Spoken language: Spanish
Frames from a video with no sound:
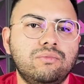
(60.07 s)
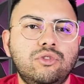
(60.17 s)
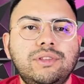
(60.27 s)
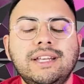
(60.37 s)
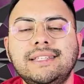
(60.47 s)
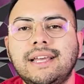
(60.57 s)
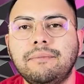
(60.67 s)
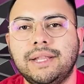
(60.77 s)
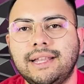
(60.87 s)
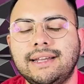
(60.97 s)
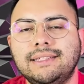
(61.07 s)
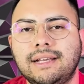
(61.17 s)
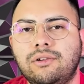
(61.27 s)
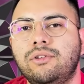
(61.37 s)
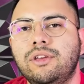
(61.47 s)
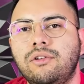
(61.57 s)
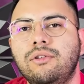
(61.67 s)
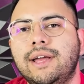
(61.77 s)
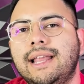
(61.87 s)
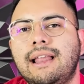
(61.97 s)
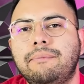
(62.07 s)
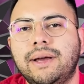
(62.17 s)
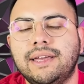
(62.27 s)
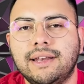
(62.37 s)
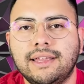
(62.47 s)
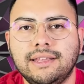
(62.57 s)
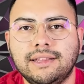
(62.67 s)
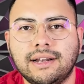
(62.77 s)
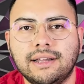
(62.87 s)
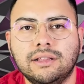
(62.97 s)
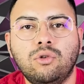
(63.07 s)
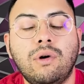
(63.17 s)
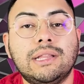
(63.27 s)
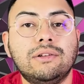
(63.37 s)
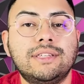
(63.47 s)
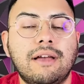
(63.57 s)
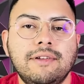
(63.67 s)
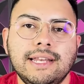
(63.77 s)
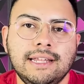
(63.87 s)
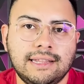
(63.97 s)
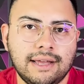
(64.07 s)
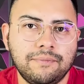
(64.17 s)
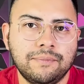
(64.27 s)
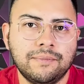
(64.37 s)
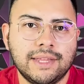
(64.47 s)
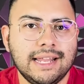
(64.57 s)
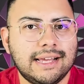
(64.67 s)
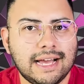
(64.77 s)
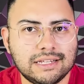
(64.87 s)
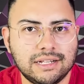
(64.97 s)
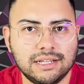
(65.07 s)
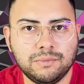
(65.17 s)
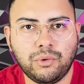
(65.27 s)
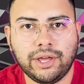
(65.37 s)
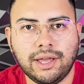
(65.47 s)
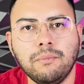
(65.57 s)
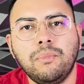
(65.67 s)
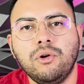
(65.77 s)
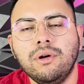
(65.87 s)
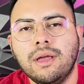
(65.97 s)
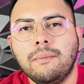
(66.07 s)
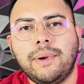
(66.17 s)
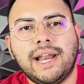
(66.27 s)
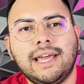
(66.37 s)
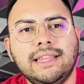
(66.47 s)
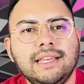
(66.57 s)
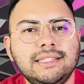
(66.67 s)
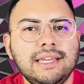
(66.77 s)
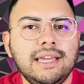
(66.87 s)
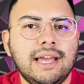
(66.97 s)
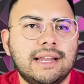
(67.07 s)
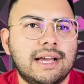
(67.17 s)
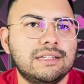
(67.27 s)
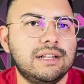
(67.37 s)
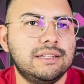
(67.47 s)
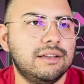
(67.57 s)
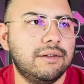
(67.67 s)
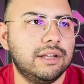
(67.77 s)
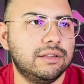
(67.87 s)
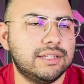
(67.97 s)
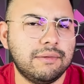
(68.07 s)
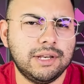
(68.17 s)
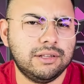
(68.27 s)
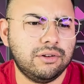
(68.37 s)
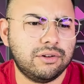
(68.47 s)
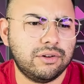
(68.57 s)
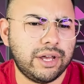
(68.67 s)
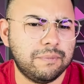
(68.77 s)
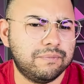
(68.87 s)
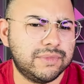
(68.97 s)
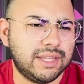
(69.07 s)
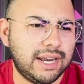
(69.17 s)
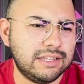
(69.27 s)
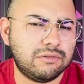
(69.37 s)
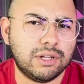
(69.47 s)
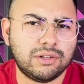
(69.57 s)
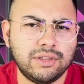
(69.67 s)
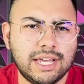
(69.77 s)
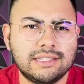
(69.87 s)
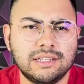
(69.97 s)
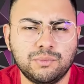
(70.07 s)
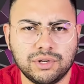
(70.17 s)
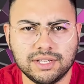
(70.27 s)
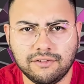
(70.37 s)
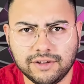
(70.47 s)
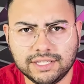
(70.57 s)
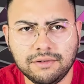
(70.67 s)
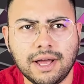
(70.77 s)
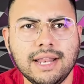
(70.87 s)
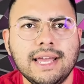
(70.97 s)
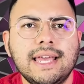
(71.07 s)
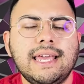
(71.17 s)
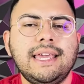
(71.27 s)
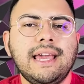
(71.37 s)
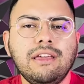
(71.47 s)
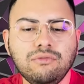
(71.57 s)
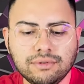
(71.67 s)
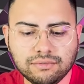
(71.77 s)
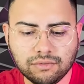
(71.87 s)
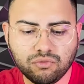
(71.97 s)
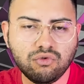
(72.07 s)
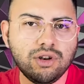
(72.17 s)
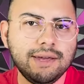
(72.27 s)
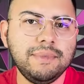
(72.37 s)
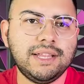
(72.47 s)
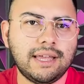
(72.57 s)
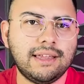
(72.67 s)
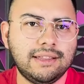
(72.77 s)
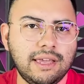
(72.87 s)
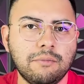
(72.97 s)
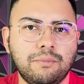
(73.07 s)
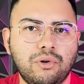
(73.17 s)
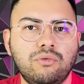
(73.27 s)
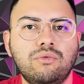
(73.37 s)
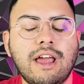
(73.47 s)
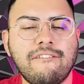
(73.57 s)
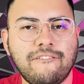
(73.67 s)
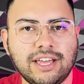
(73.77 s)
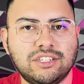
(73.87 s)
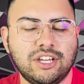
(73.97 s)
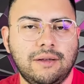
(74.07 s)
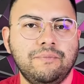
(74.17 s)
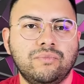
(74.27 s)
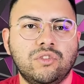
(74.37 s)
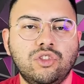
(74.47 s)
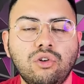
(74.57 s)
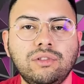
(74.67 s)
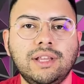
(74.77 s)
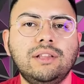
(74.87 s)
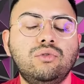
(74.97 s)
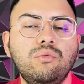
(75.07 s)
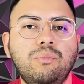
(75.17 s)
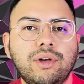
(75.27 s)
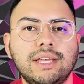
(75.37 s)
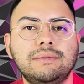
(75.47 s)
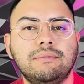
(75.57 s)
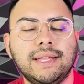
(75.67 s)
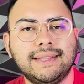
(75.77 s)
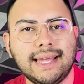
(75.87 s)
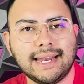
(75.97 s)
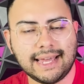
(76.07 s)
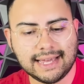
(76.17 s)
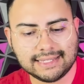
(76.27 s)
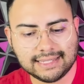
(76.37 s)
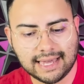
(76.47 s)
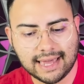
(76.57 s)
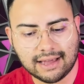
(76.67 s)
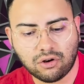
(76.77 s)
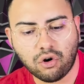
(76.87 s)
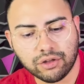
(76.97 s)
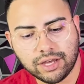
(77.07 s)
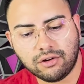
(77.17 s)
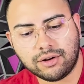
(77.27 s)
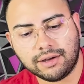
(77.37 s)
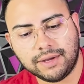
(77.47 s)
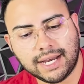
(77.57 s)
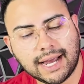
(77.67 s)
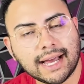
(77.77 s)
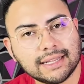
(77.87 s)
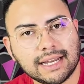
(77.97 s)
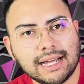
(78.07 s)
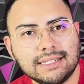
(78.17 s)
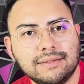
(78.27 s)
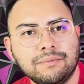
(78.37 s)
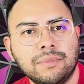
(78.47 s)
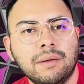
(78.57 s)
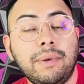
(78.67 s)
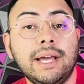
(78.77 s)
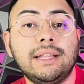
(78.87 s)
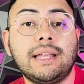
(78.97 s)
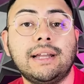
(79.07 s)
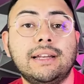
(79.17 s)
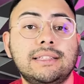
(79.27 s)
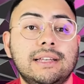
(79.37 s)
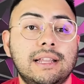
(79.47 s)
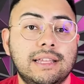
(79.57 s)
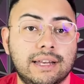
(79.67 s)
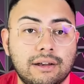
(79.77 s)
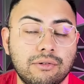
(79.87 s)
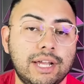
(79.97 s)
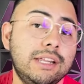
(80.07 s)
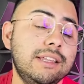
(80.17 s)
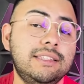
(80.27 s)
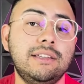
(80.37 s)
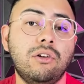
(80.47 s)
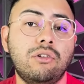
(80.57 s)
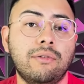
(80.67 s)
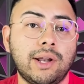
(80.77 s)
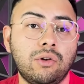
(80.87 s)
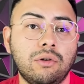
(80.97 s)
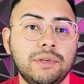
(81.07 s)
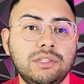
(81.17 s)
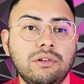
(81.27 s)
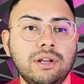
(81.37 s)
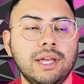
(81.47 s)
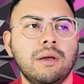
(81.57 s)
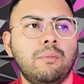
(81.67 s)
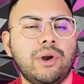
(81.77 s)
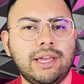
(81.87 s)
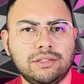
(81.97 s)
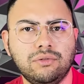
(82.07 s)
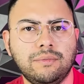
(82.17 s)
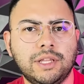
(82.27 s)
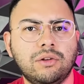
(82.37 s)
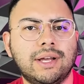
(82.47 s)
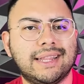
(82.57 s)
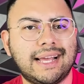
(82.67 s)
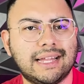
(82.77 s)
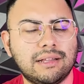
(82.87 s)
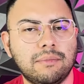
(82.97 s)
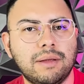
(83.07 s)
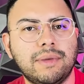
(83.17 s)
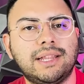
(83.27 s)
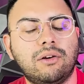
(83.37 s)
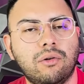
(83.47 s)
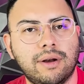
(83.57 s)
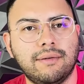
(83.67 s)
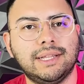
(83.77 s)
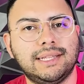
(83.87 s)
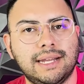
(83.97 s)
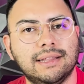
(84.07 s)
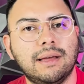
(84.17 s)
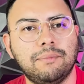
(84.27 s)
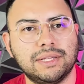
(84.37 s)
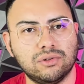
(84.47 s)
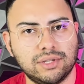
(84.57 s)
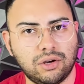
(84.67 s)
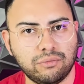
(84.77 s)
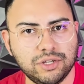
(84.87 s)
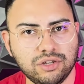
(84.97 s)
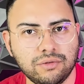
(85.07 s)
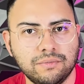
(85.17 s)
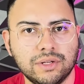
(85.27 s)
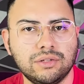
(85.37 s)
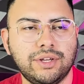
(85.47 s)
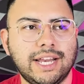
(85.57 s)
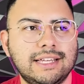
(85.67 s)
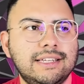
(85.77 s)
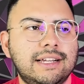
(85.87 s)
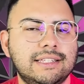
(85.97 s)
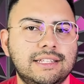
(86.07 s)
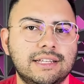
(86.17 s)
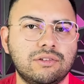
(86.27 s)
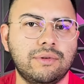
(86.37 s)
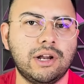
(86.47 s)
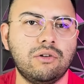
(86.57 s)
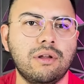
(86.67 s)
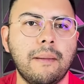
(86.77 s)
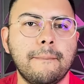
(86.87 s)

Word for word: tú tienes que meter este código en la página de internet cuando se habilita el cashless. Por ejemplo, para IDC el cashless se habilitó creo que 3, 4 días después del festival y hay un límite de tiempo, una fecha, donde tú puedes meter ese código que viene acá atrás para que te regresen el dinero. En IDC e no cobraron comisión, por ahí estuve viendo que en Tecate Emblema te cobraban 30 pesos de comisión. Esto quiere decir que si te sobraron